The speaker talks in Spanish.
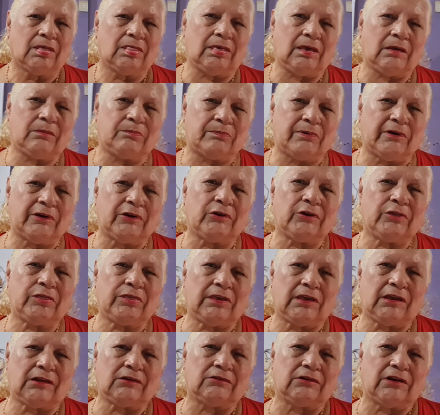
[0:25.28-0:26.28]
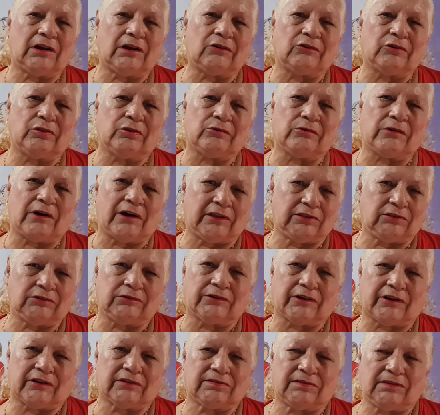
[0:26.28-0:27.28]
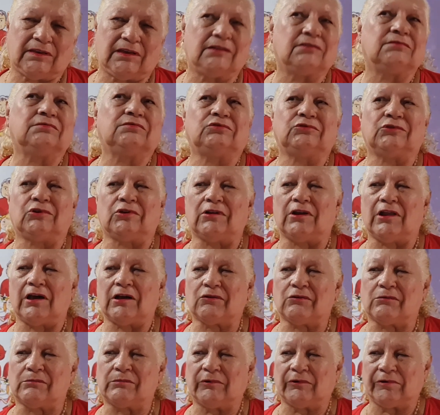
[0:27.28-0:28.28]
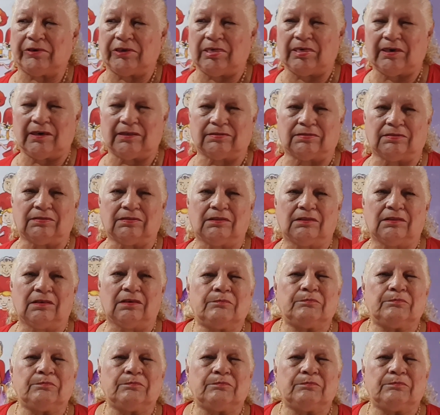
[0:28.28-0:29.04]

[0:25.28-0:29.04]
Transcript: Después nos dieron a los dos años recién toda la comodidad.